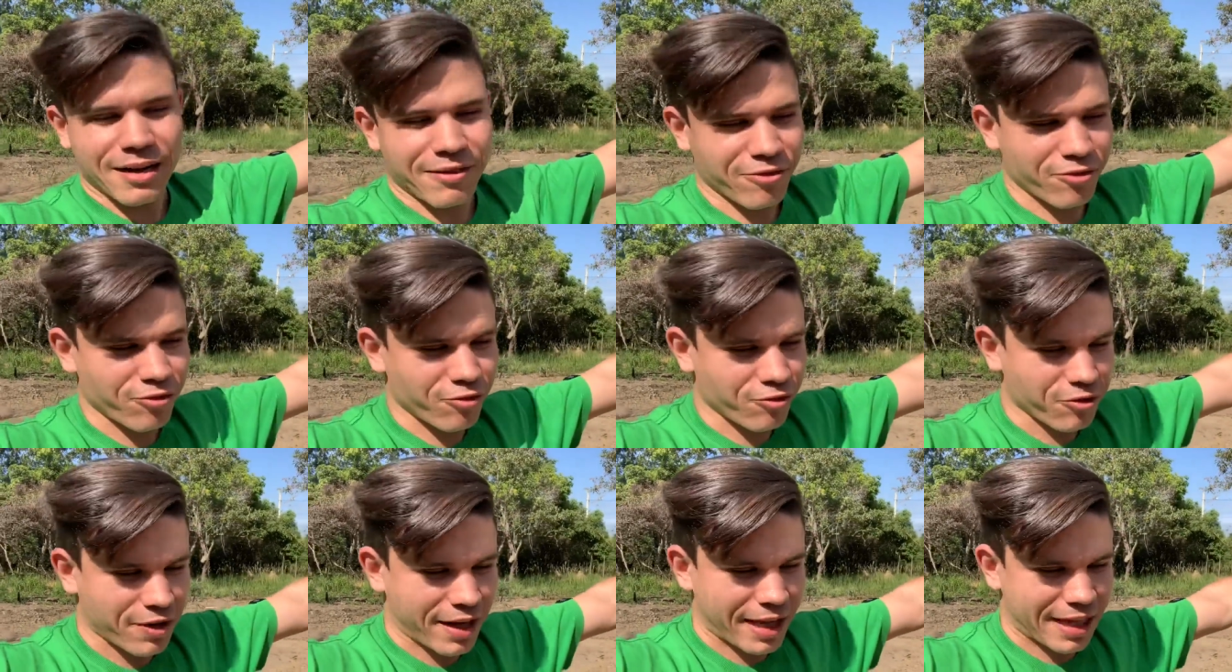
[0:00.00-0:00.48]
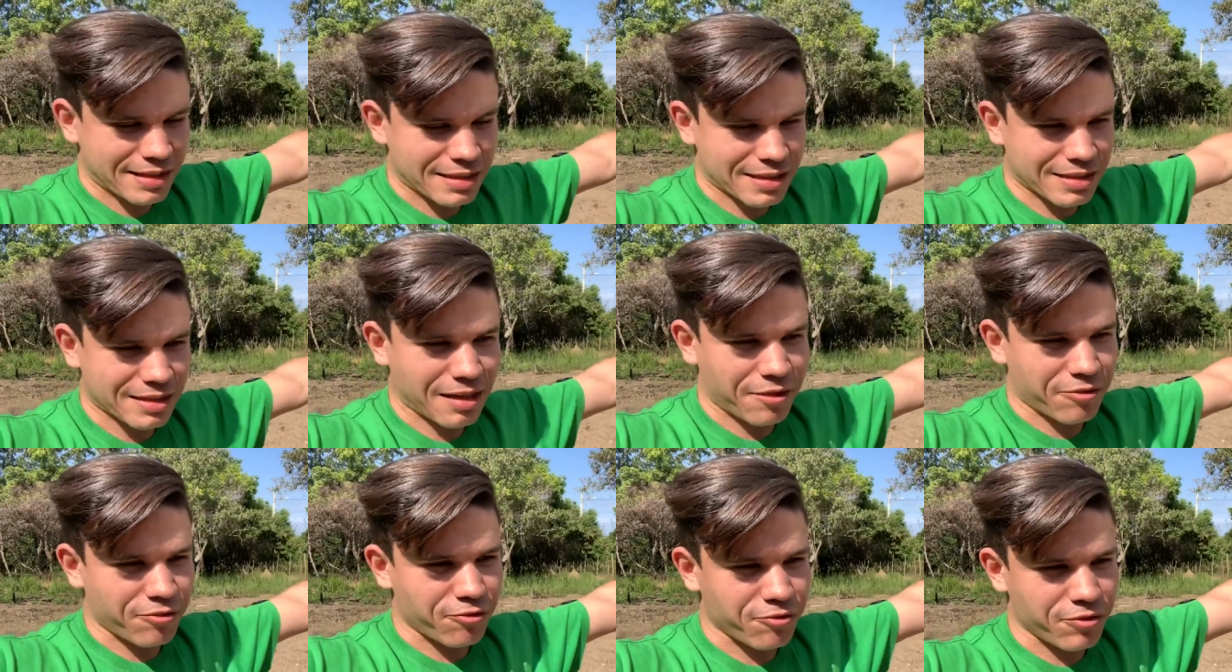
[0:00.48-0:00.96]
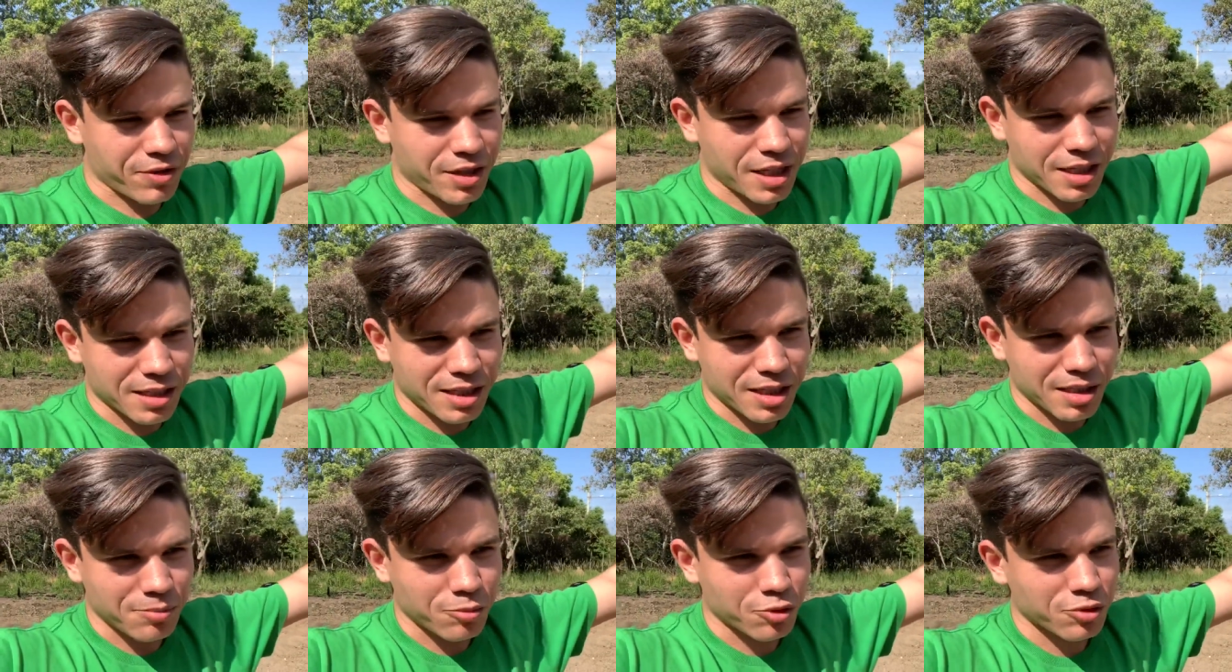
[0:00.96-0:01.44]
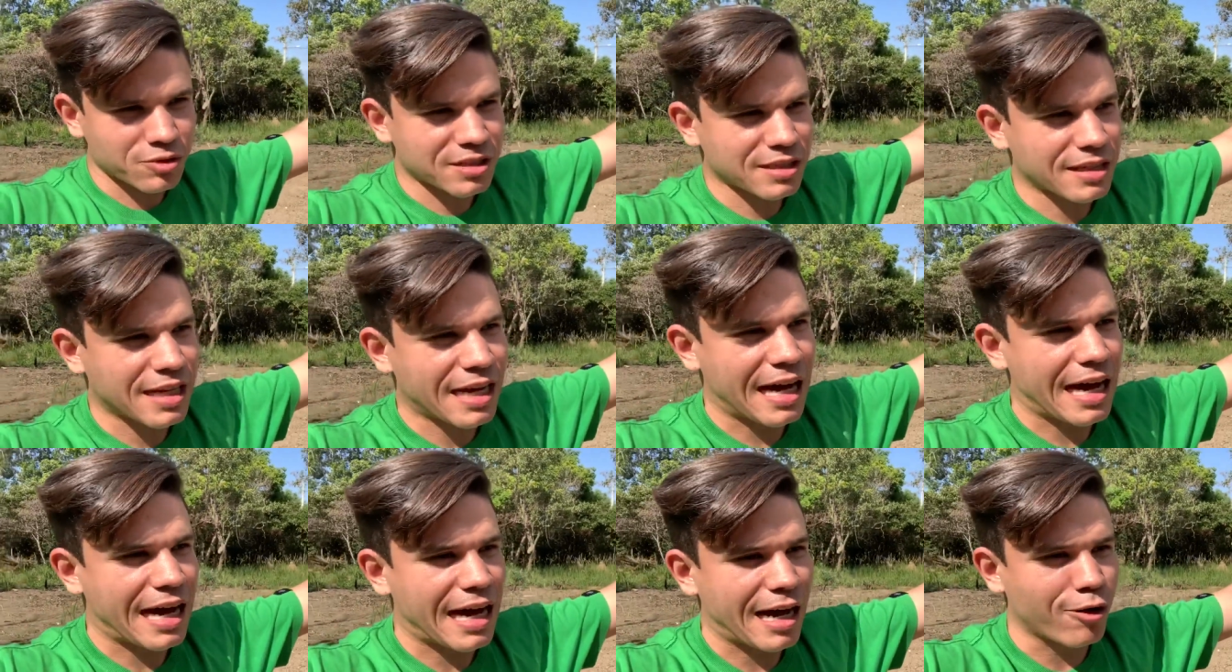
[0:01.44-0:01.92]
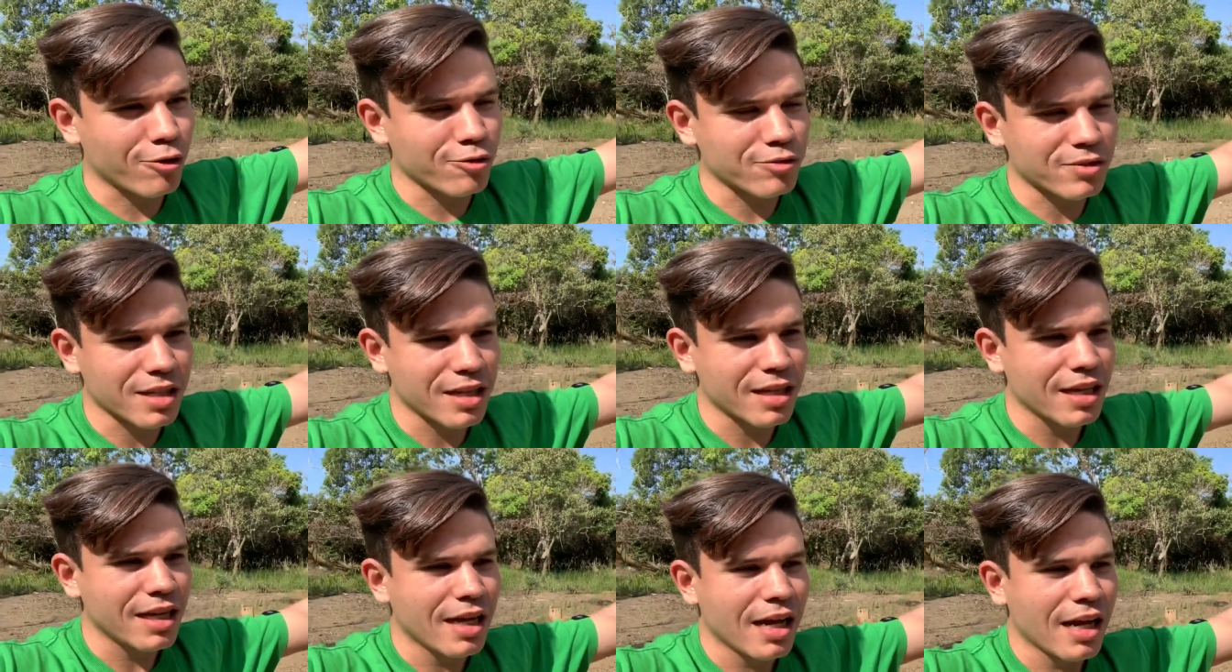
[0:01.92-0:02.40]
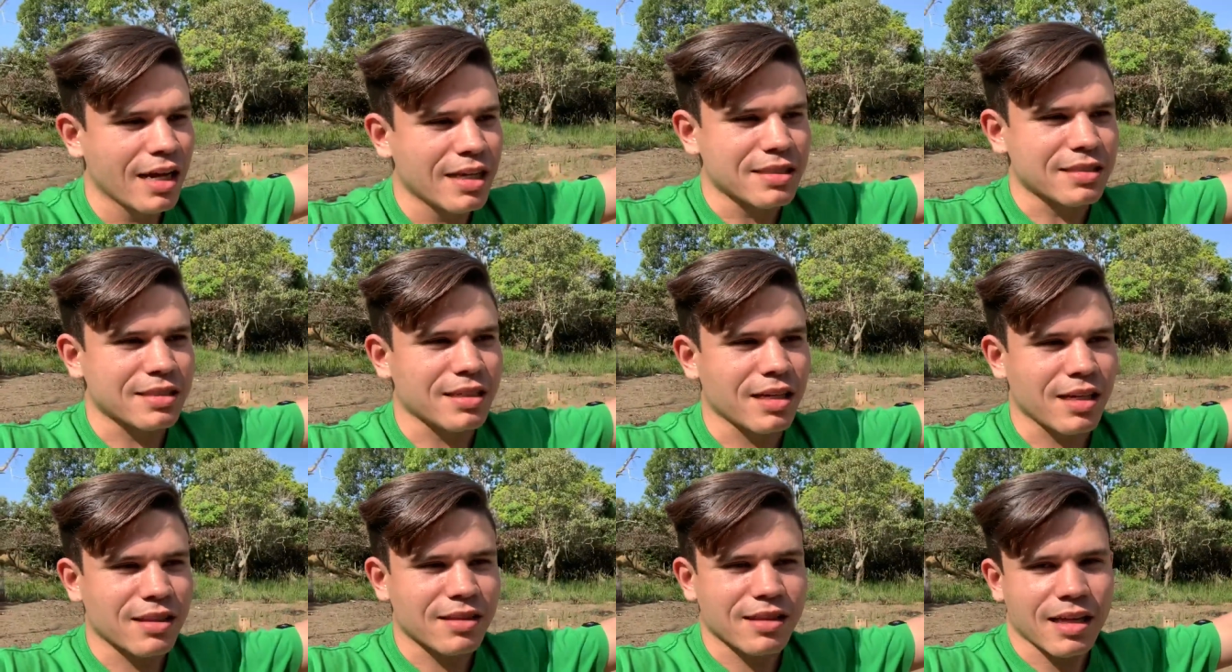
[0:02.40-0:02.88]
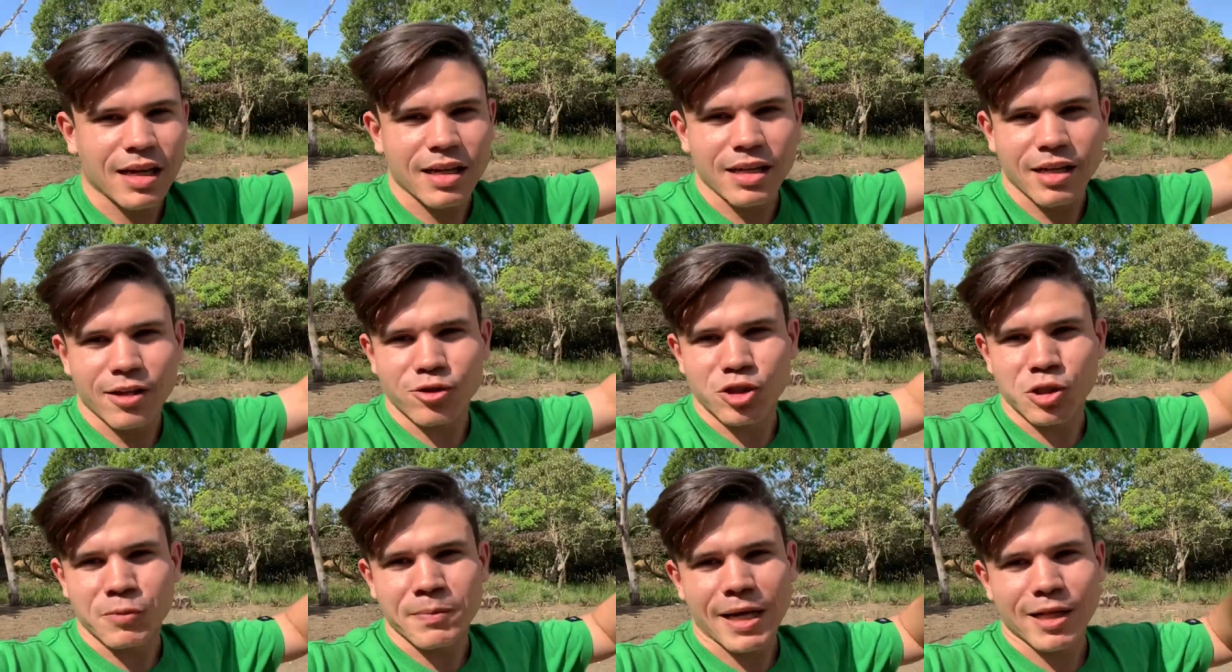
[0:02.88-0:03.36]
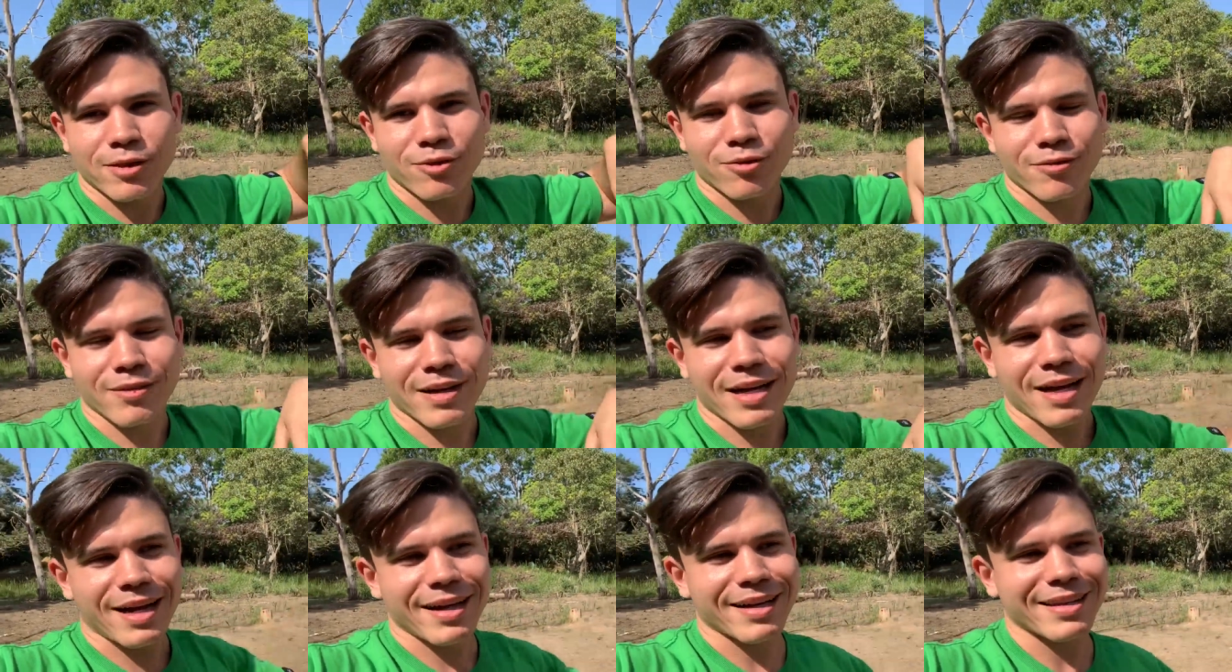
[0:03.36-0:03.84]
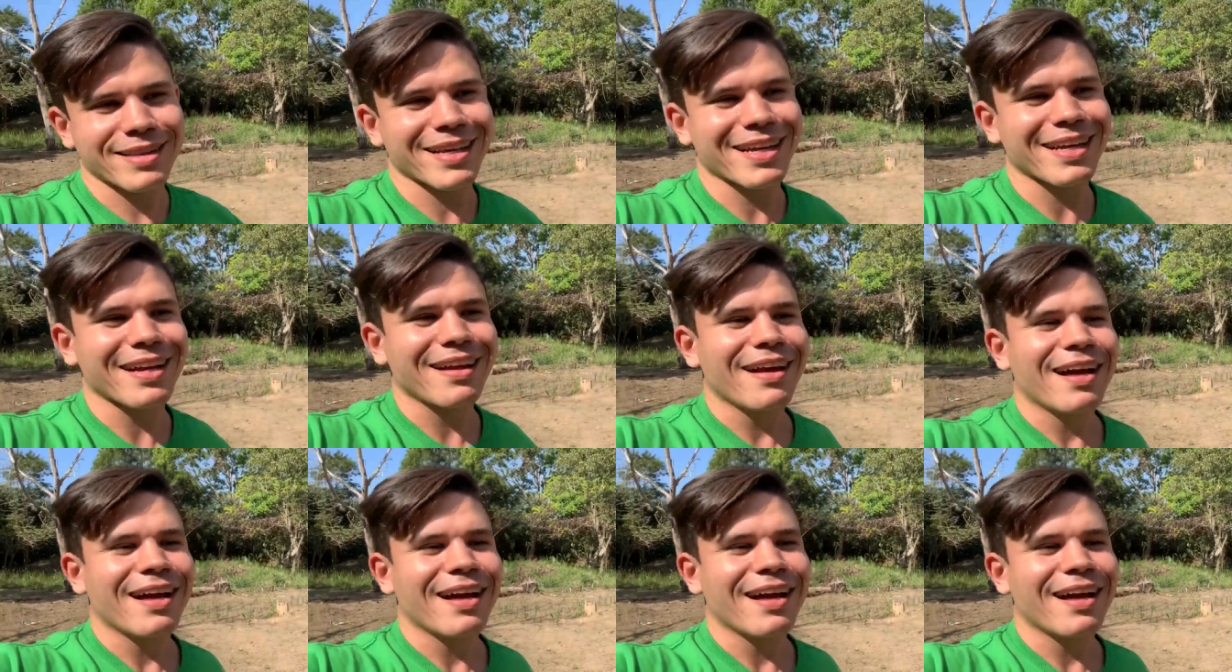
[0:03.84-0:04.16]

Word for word: festa, funk, música alta, sertanejo de madrugada.